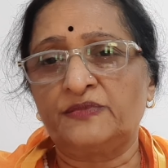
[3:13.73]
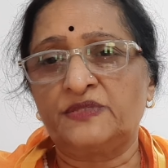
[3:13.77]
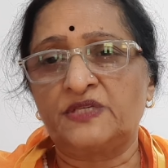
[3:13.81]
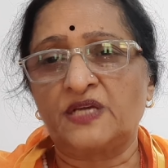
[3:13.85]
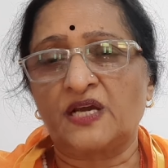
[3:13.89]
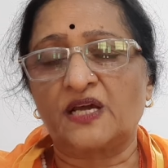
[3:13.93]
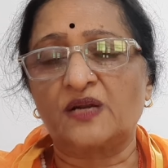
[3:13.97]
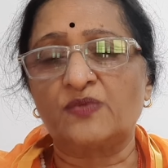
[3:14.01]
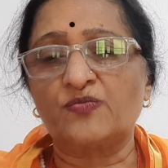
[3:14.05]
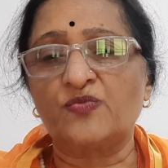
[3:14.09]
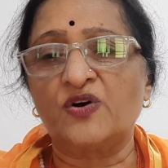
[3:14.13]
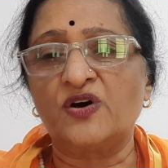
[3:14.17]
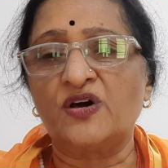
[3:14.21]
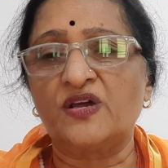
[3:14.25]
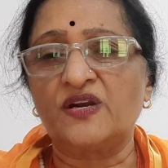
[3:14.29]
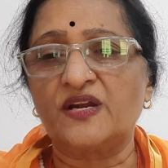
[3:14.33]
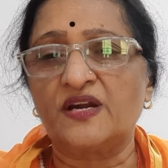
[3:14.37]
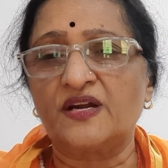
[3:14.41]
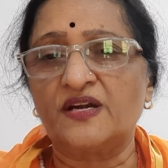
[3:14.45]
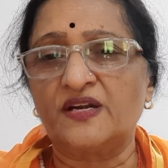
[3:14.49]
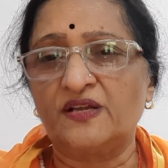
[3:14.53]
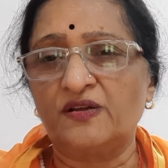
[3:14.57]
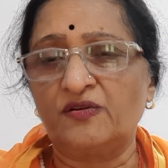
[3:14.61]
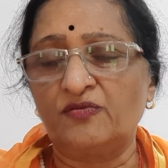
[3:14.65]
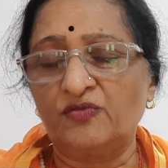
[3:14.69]
జగన్మోహన్
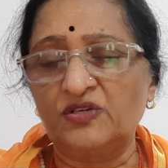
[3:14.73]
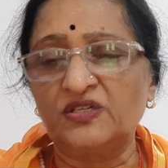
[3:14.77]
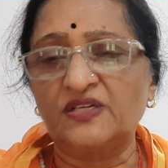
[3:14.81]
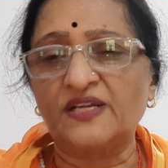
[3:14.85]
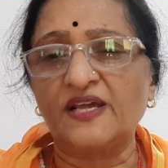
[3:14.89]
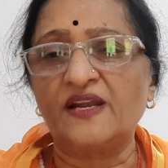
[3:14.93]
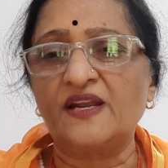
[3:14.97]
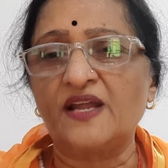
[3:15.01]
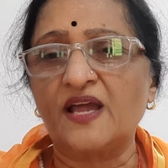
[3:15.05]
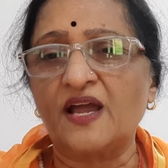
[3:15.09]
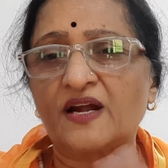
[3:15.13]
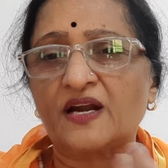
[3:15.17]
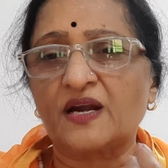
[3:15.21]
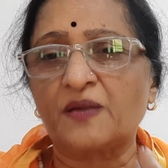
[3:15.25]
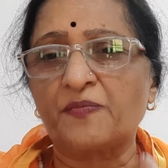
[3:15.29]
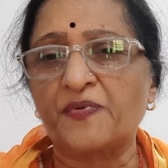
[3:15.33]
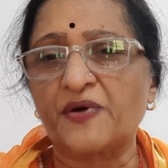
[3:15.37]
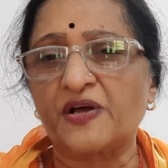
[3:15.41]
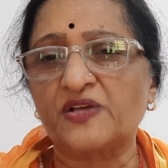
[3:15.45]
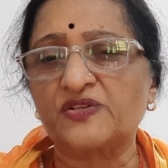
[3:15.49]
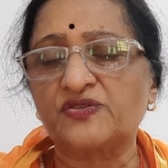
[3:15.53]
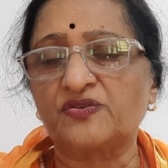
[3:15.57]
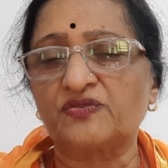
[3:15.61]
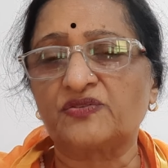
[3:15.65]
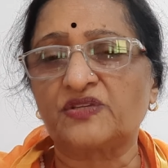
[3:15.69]
రెడ్డి ఉంటేనే అక్కడ
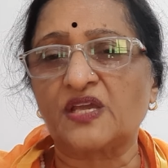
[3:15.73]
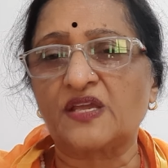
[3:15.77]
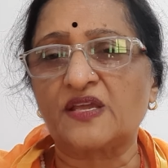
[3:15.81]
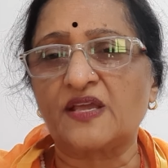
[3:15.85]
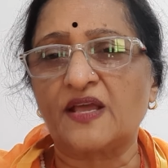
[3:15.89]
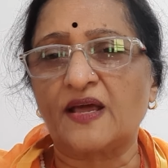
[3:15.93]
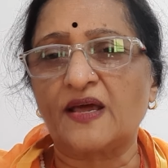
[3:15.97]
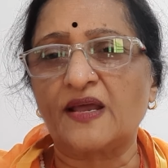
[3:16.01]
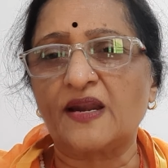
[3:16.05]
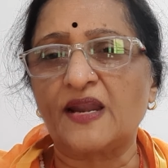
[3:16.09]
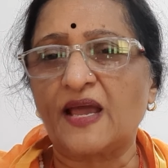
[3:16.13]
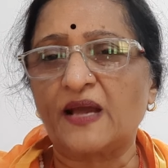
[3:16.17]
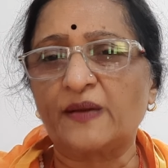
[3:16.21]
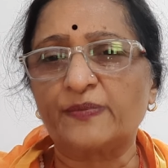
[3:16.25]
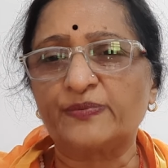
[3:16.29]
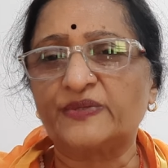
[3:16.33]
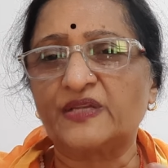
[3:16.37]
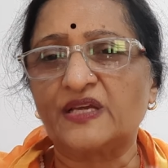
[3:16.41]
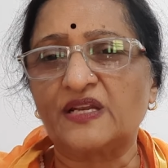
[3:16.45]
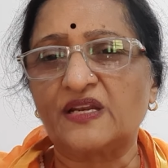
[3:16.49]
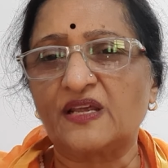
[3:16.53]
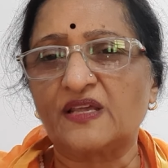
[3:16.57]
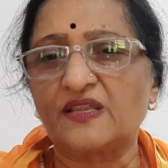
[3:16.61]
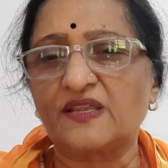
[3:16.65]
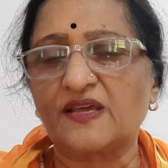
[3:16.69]
పాస్ అవుతాయా లేకపోతే
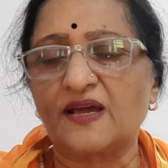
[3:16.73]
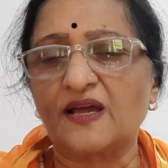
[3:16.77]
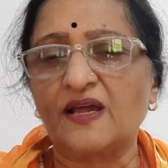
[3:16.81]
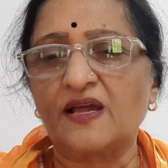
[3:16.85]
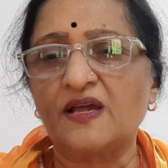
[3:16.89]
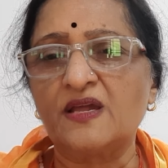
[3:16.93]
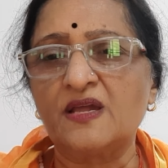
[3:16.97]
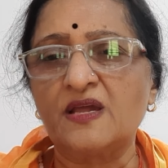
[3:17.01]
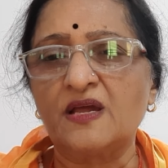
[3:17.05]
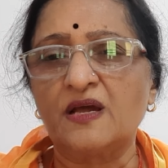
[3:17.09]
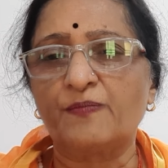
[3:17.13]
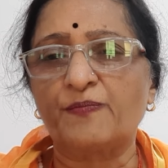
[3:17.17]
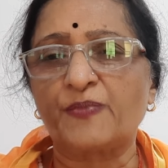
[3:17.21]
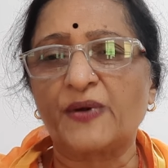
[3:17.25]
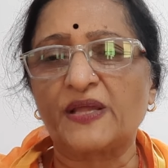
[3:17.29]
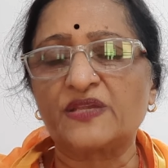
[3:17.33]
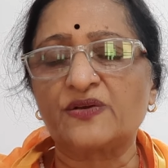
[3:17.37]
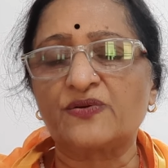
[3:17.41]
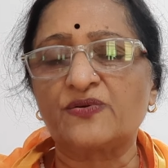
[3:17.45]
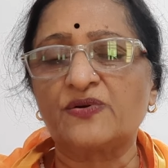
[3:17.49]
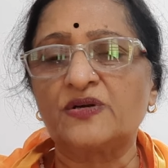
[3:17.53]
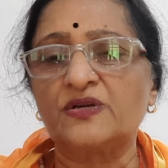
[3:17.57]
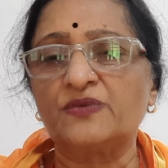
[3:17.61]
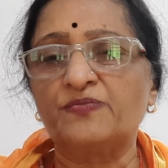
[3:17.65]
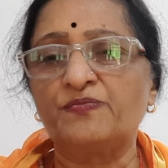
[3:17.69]
లేదా
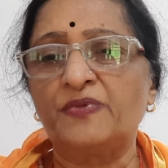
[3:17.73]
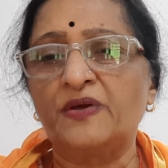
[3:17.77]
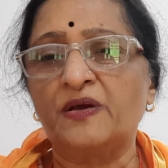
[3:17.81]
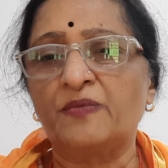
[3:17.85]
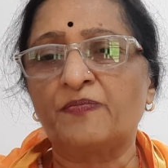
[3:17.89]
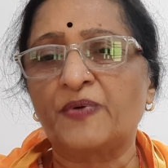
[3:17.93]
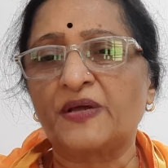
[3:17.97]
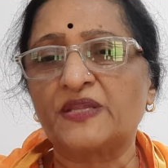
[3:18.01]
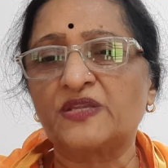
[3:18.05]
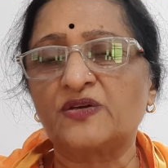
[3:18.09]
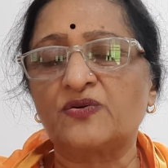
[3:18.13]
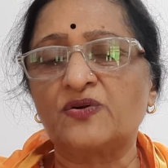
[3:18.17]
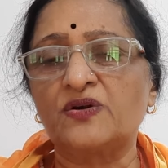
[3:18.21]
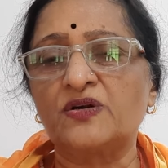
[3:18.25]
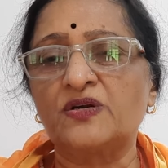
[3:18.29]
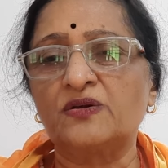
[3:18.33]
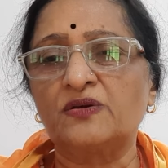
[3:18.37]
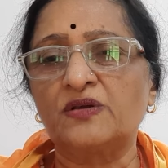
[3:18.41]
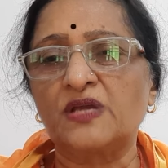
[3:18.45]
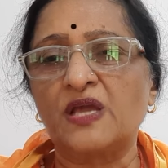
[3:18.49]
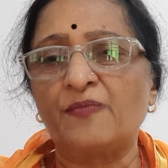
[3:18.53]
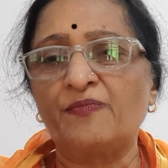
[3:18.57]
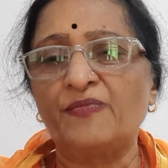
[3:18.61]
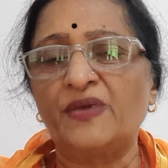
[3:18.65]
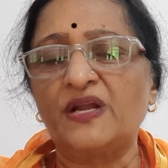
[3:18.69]
పదకొండు పదకొండు
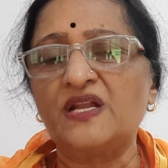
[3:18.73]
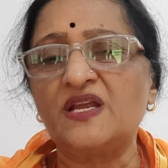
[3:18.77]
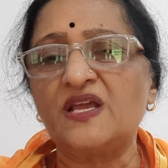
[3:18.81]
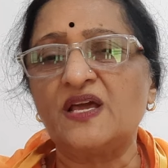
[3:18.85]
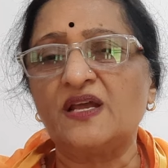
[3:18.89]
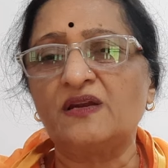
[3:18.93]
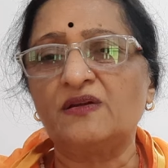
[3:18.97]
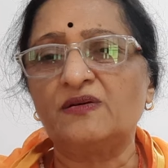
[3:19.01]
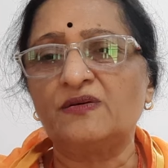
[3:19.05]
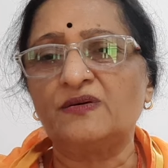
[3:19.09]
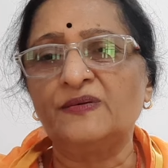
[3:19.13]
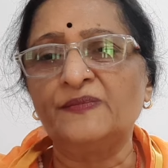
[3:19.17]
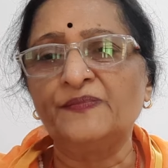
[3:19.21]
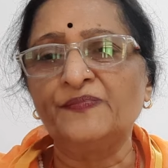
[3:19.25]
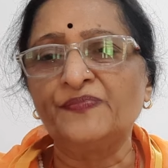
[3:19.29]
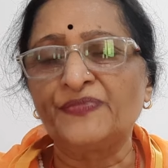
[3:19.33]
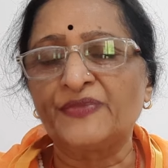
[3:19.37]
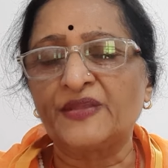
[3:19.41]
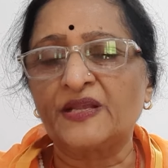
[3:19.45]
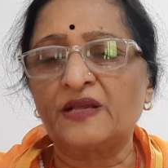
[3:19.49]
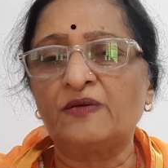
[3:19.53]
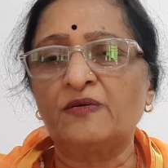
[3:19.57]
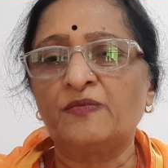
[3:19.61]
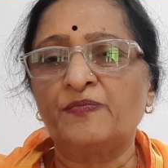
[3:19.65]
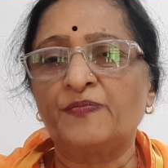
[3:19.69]
ఎమ్మెల్యేలు
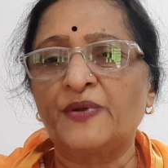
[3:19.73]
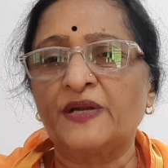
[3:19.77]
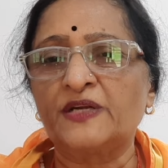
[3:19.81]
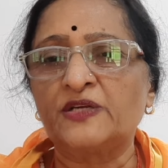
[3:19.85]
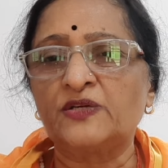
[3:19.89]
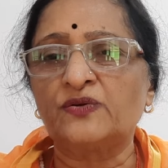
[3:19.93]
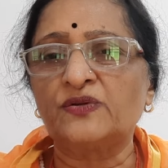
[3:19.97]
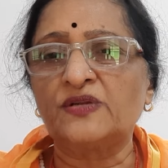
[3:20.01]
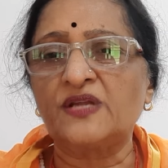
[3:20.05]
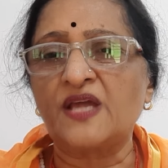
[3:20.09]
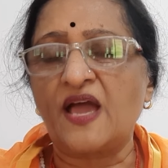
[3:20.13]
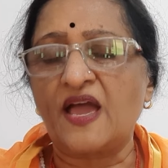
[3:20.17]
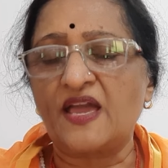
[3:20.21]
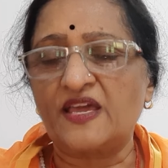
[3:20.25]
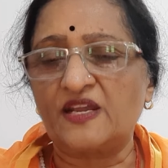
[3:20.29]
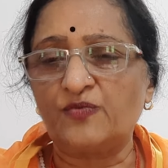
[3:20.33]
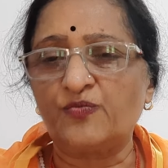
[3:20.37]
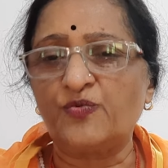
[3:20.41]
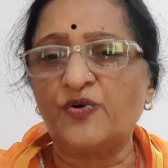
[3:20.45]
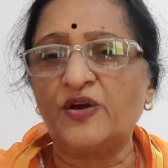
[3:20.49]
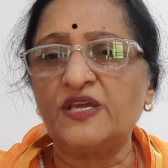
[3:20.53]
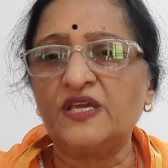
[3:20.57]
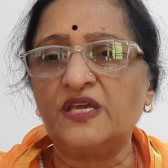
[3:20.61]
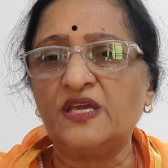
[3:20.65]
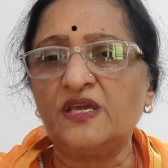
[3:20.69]
పెట్టుకుని ఆయన
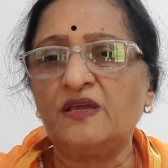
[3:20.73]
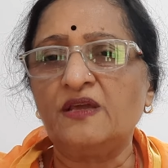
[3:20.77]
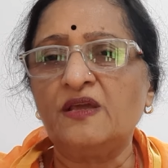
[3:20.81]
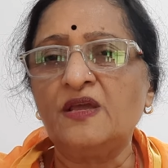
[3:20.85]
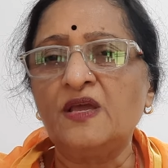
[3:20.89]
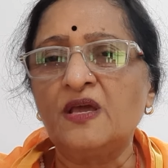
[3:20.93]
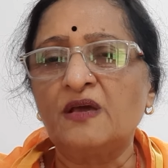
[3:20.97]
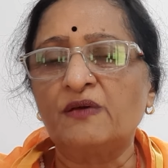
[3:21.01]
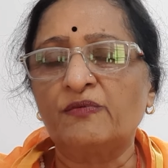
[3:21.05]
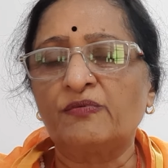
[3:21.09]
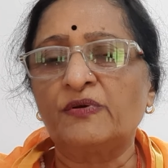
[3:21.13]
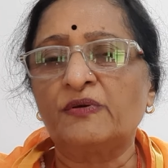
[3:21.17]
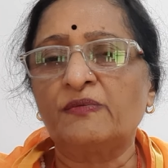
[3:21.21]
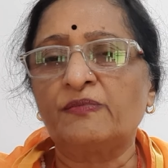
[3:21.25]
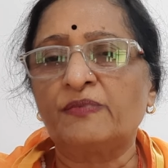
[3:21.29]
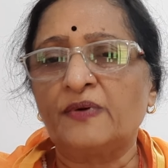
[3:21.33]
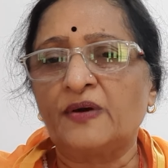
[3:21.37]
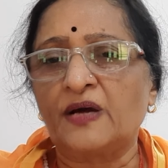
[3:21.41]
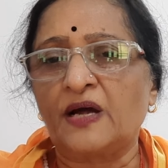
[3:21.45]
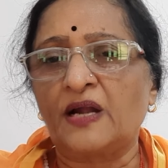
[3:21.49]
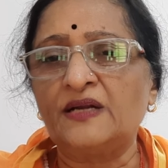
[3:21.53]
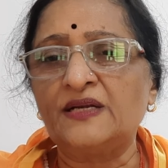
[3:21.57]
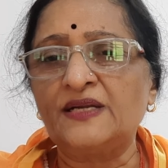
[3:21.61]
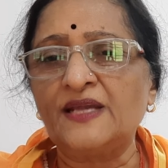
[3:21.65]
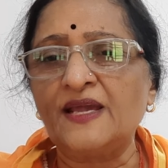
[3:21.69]
పోయి
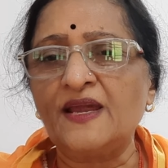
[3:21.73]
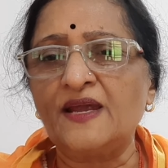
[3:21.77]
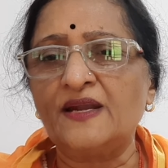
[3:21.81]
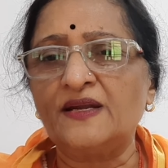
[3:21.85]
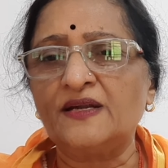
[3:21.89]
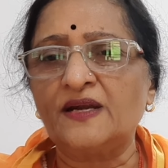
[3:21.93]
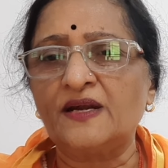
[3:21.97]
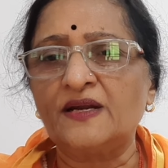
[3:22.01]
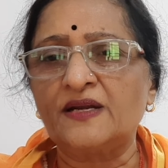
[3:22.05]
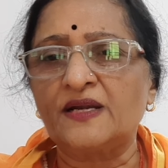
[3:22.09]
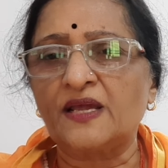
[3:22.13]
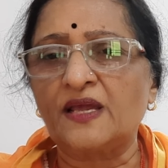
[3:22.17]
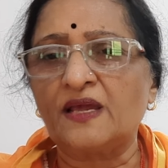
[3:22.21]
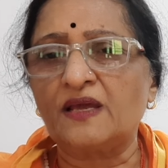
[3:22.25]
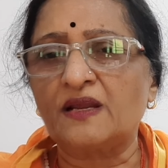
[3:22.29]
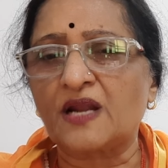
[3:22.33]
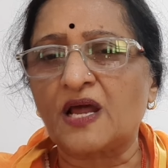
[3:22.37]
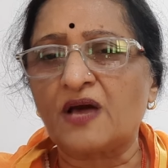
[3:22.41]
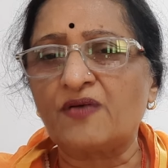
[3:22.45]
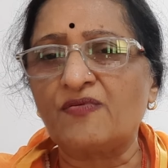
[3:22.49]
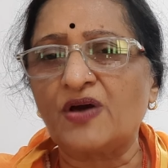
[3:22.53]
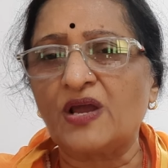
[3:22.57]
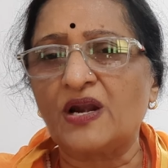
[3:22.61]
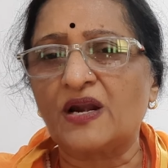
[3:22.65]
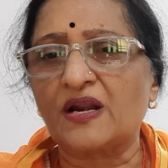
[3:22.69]
అంటే ఏంటంటే
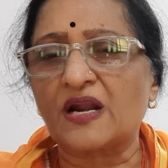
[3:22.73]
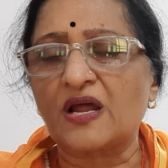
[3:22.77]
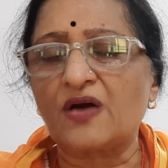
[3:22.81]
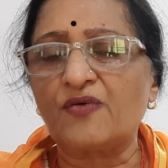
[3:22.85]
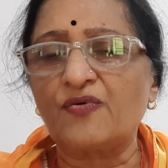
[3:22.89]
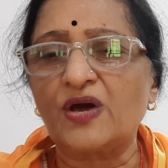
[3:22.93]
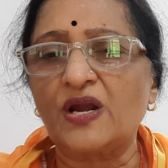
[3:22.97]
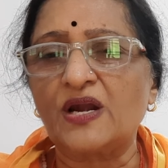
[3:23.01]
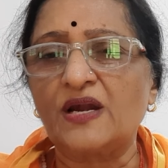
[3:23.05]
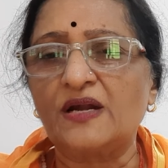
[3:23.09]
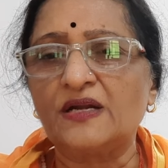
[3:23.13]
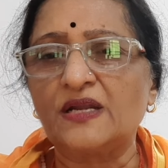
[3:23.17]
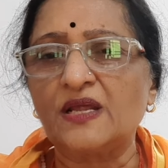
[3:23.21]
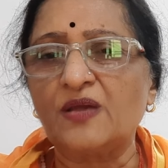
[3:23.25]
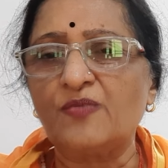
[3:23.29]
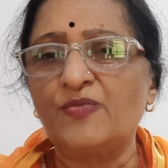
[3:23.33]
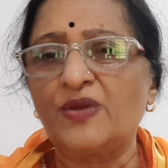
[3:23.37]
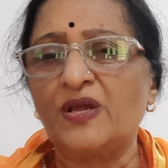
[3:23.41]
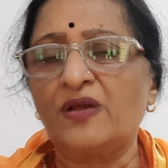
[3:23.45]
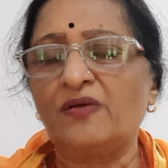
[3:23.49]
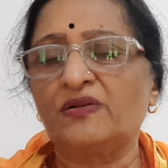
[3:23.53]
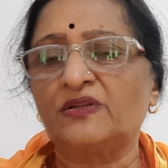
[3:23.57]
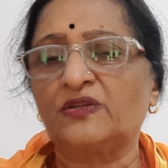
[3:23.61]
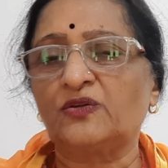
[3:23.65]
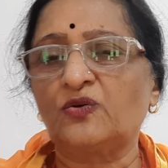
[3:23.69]
రావాలి రావాలంటే
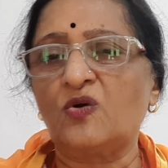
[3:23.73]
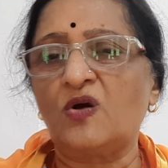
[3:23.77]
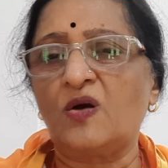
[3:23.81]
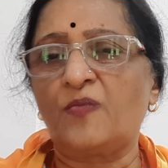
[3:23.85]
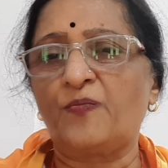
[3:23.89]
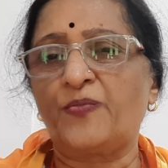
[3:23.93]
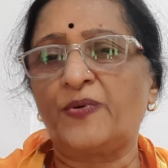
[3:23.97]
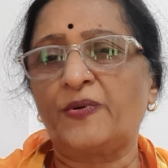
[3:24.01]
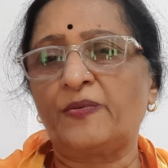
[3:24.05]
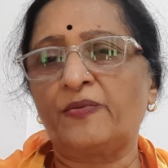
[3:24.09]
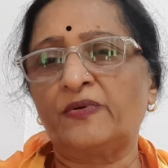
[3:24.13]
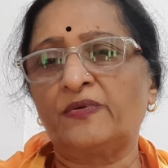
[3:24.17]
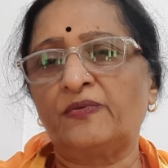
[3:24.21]
మేము ఎంత గొప్ప